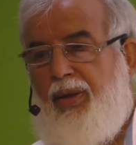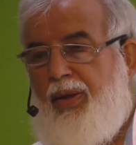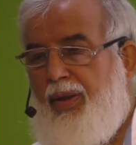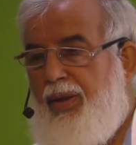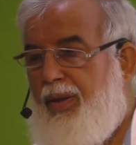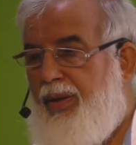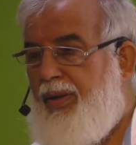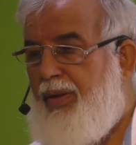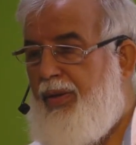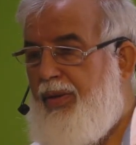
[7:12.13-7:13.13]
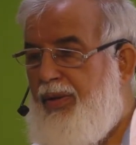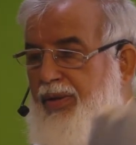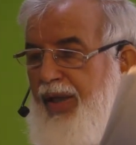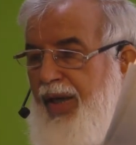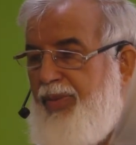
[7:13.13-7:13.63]
Ee,
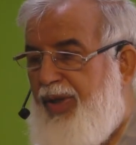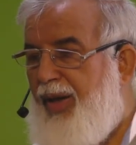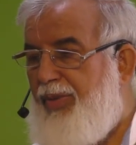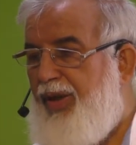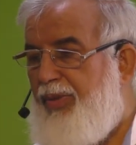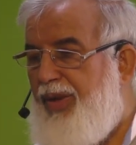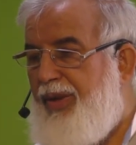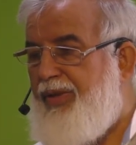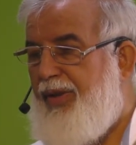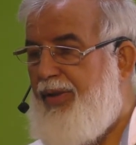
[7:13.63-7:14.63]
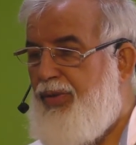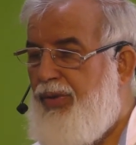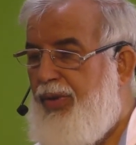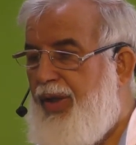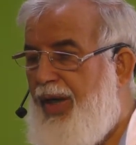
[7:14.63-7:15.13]
Zeynep Kamil'i bilirsiniz.
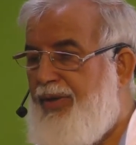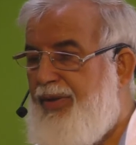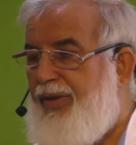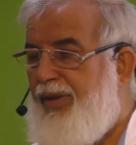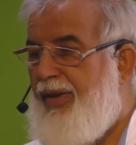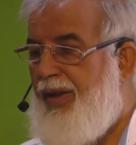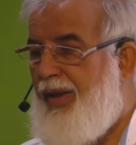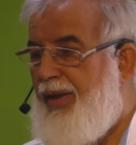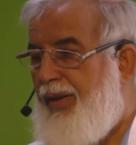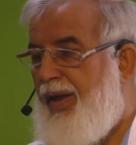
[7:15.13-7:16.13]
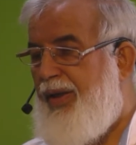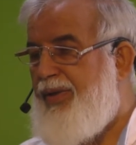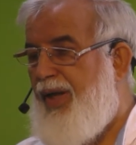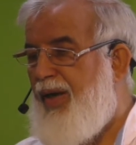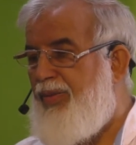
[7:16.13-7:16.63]
Onun karşısında da
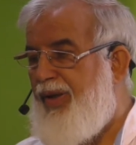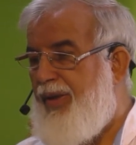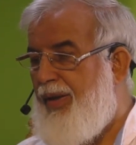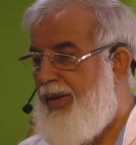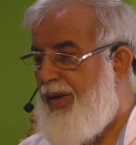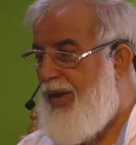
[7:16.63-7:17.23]
Karaca Ahmet'i.